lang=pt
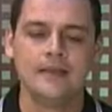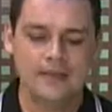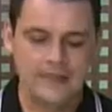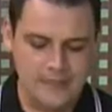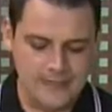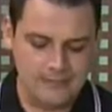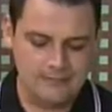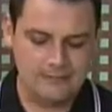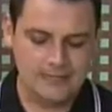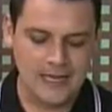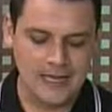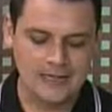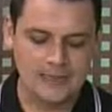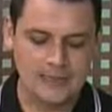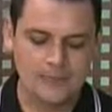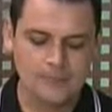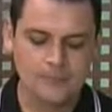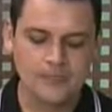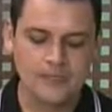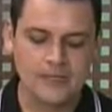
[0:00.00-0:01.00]
e
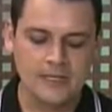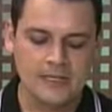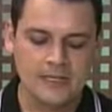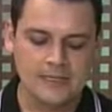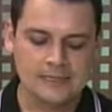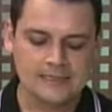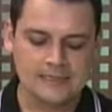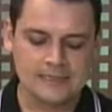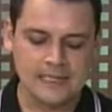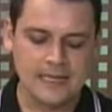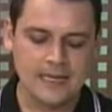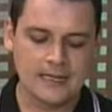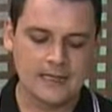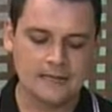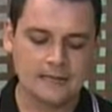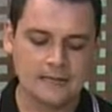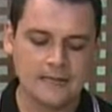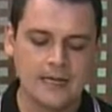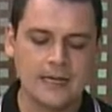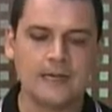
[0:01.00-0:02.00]
Itália e
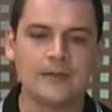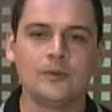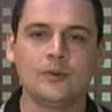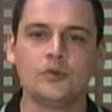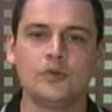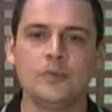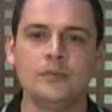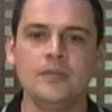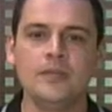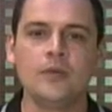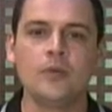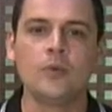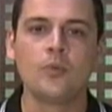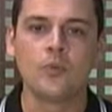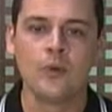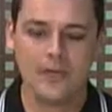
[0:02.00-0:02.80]
encerra aí no domingo,